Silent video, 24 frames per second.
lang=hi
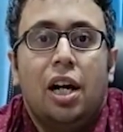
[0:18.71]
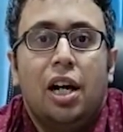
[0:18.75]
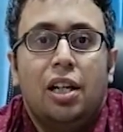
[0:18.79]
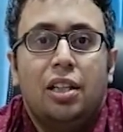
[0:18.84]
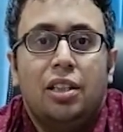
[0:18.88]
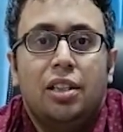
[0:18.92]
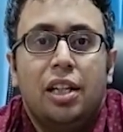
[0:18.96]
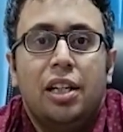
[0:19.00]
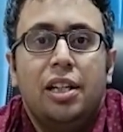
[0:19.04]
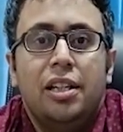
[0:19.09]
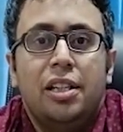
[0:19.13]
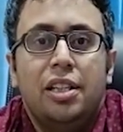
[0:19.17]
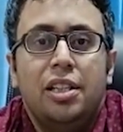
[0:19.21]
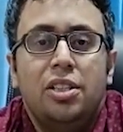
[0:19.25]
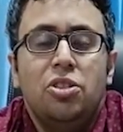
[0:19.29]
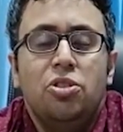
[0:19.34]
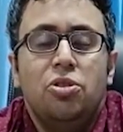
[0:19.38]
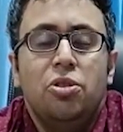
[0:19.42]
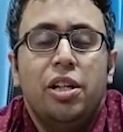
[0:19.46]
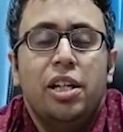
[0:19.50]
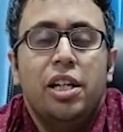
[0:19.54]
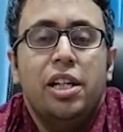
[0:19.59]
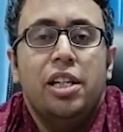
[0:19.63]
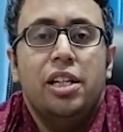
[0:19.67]
आर्थराइटिस
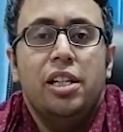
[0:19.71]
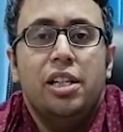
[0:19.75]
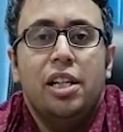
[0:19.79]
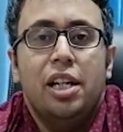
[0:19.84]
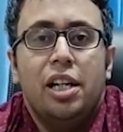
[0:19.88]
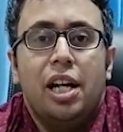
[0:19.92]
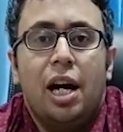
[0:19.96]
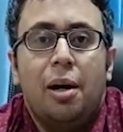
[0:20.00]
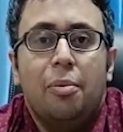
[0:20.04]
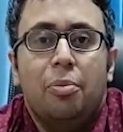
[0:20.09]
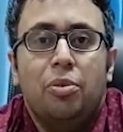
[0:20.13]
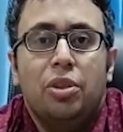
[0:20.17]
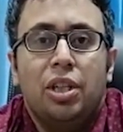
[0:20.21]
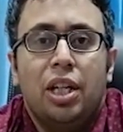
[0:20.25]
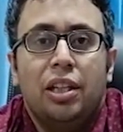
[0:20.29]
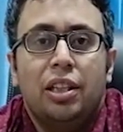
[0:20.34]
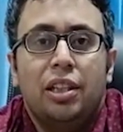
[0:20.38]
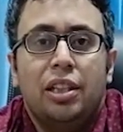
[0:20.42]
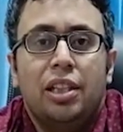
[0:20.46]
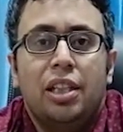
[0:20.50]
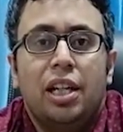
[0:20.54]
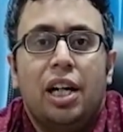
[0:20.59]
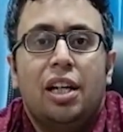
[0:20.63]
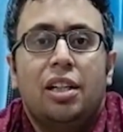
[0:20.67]
जो है आप
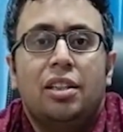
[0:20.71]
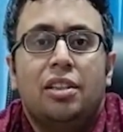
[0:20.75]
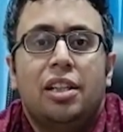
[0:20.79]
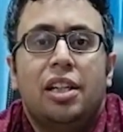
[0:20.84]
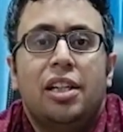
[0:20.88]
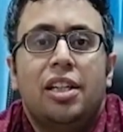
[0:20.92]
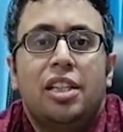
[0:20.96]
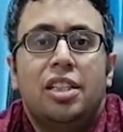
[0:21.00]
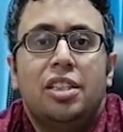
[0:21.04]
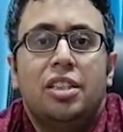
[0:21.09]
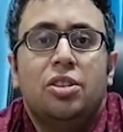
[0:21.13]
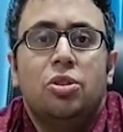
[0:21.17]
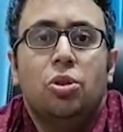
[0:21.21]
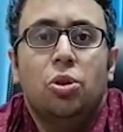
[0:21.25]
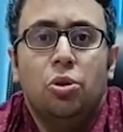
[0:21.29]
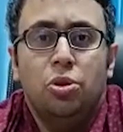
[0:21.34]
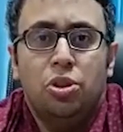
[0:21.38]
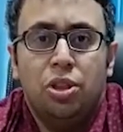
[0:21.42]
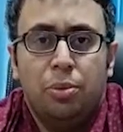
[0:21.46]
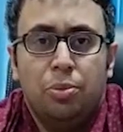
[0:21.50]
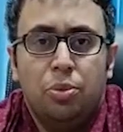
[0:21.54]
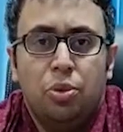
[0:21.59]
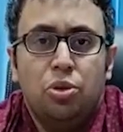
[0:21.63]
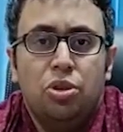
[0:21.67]
जानते हैं आर्थराइटिस दो
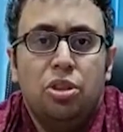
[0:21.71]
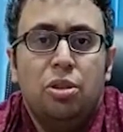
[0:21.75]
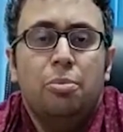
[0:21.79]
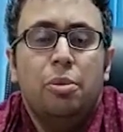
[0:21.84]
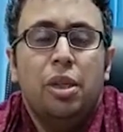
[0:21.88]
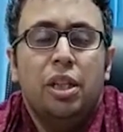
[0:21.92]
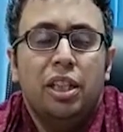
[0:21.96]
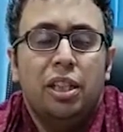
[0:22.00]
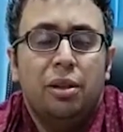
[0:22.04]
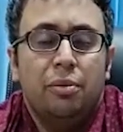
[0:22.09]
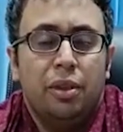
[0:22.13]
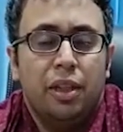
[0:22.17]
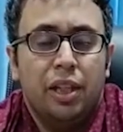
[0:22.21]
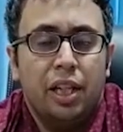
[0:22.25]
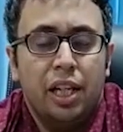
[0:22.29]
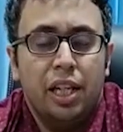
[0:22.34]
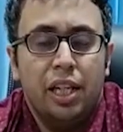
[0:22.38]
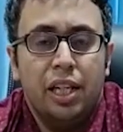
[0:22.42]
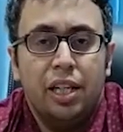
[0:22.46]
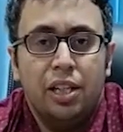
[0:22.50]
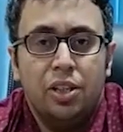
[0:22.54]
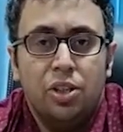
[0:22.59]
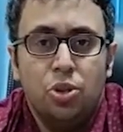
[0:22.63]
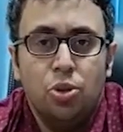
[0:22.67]
शब्दों से बल के बना
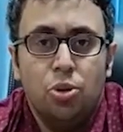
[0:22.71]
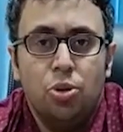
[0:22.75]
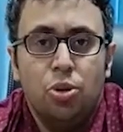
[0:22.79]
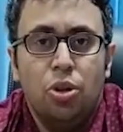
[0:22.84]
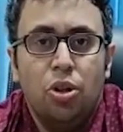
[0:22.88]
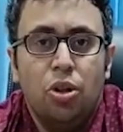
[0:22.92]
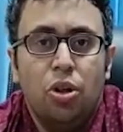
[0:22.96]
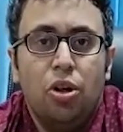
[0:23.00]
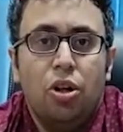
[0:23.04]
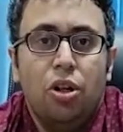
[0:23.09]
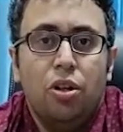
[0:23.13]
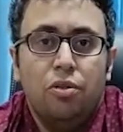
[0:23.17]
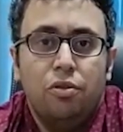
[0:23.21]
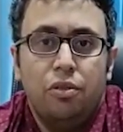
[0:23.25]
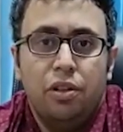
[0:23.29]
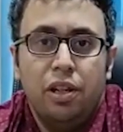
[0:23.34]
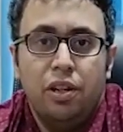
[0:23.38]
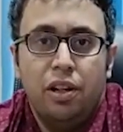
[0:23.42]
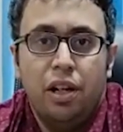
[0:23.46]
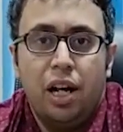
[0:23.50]
है जोड़ और